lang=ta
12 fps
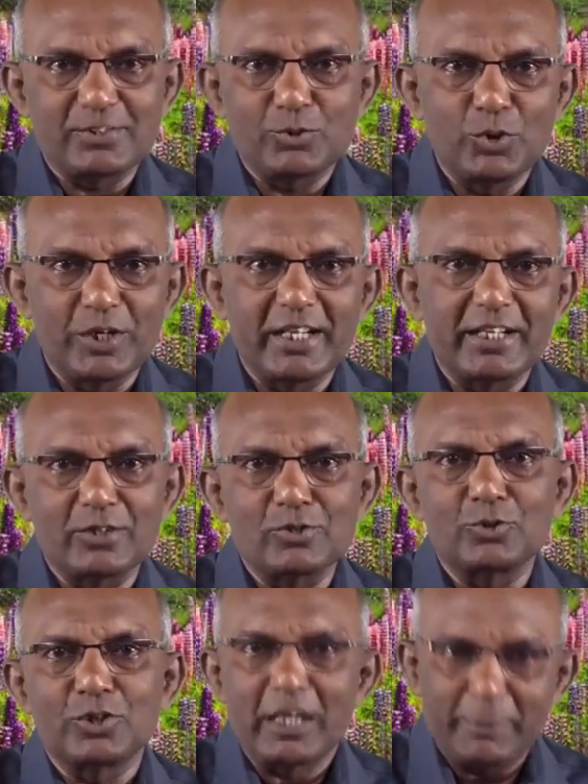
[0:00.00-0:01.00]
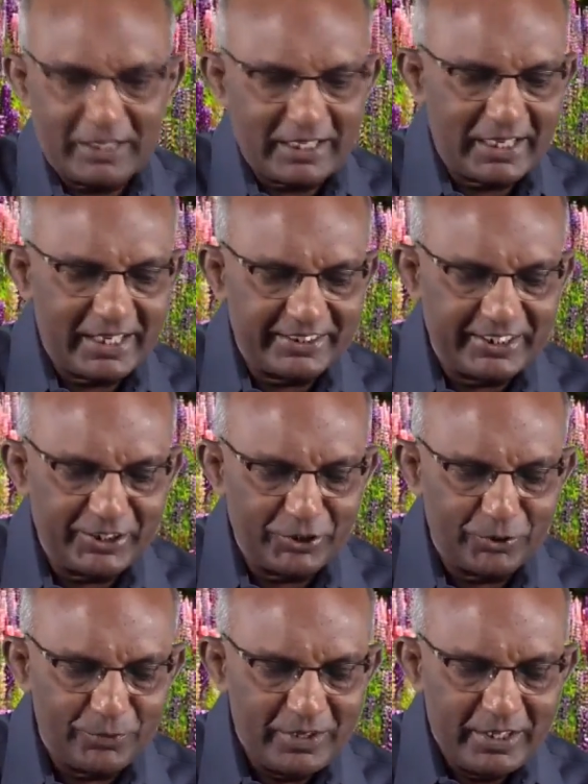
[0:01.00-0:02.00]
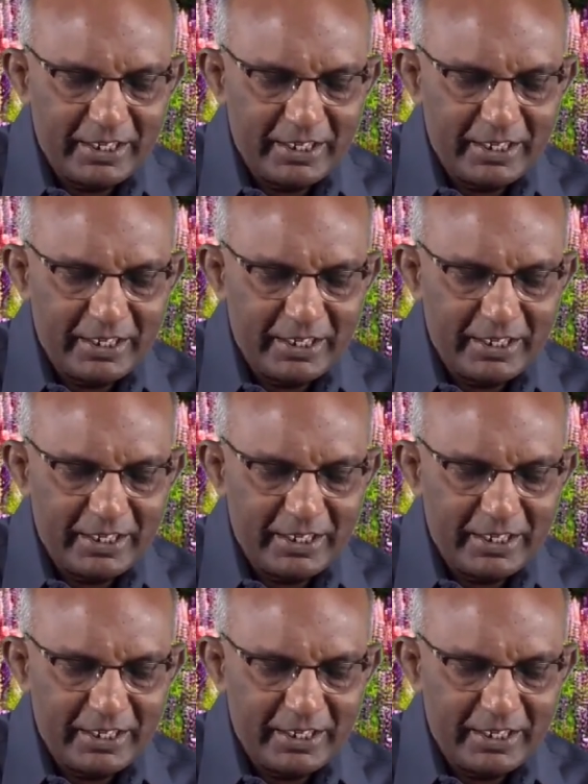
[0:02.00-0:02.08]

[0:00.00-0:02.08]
சூழ்நிலை இருக்குன்னு சொல்லிட்டு நமக்கு நல்லா தெரியும்